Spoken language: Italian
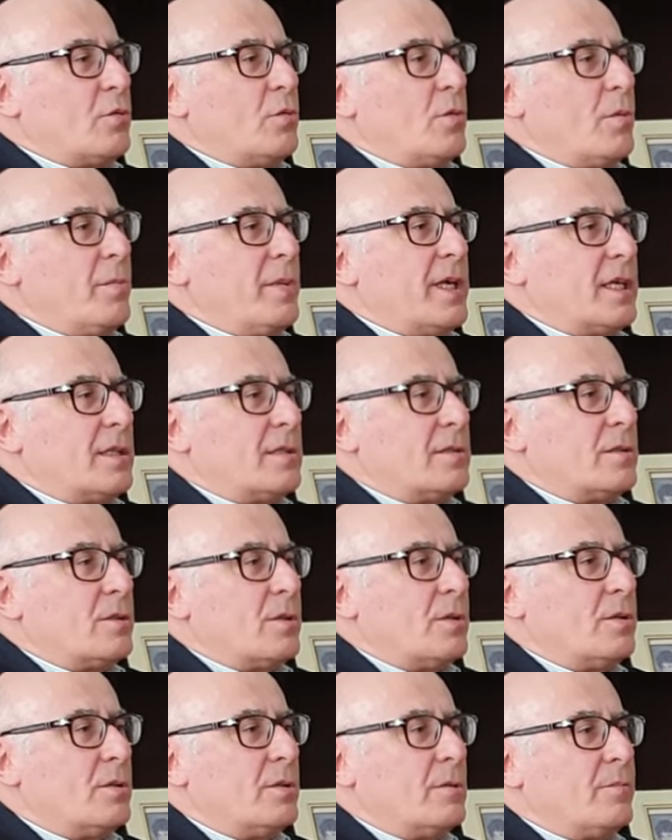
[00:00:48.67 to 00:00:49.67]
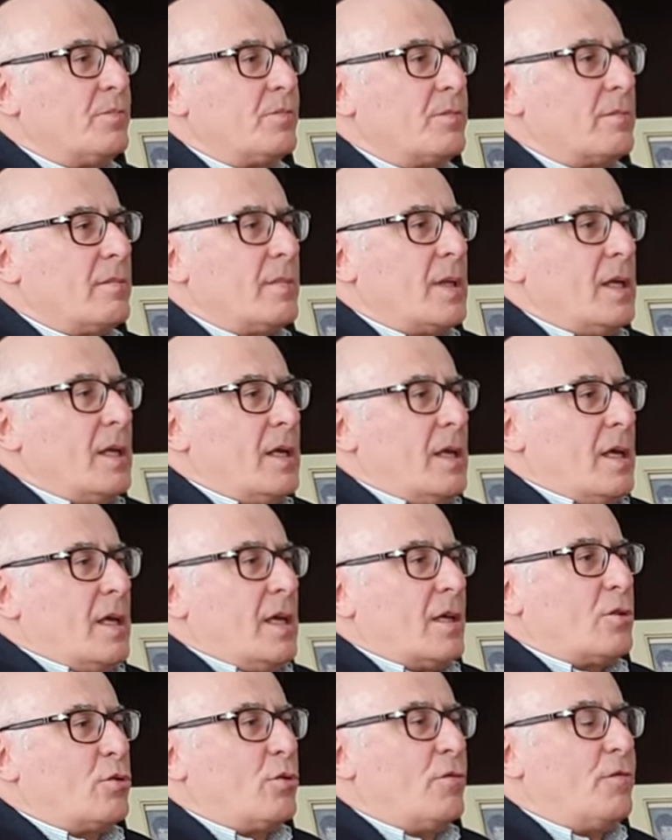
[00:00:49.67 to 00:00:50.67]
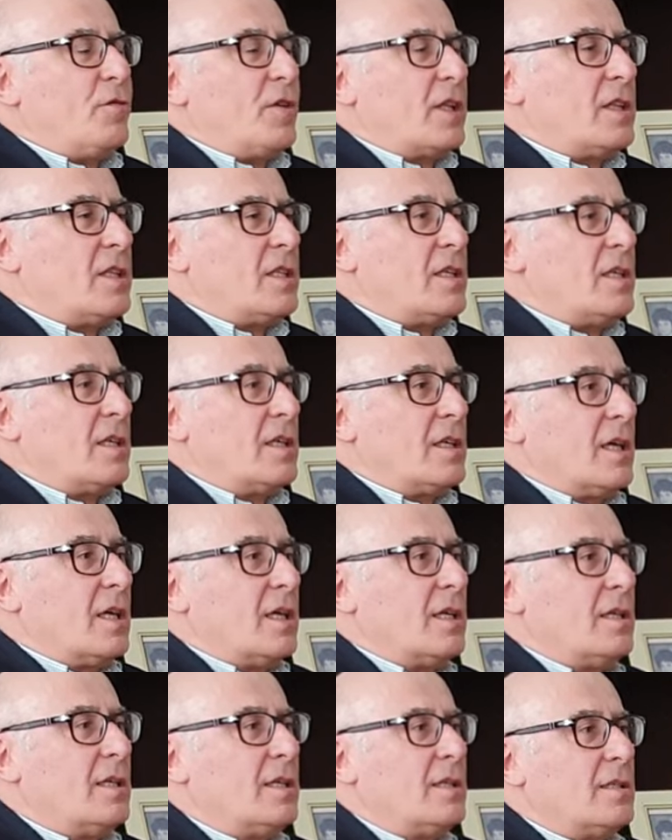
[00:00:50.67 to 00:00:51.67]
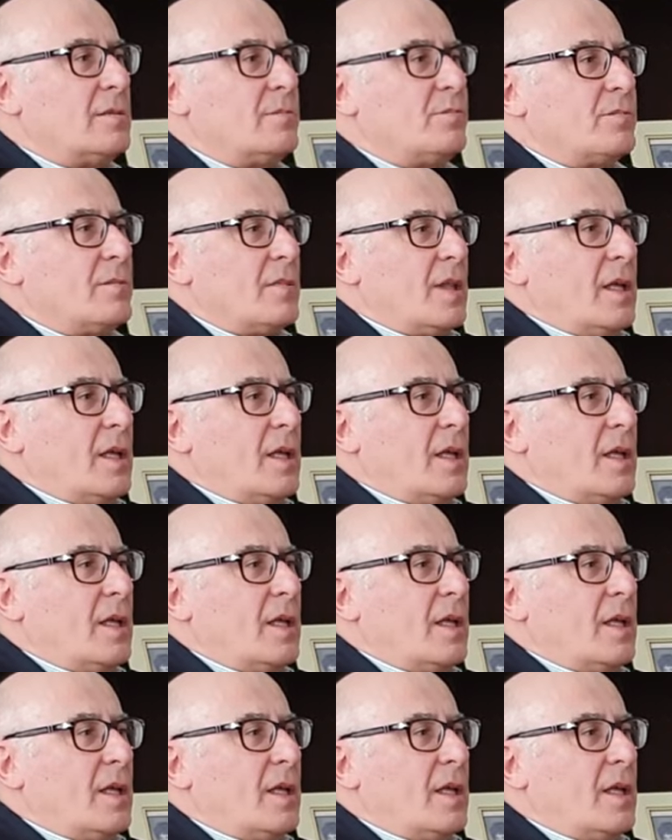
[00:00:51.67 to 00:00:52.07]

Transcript: momento con fatica,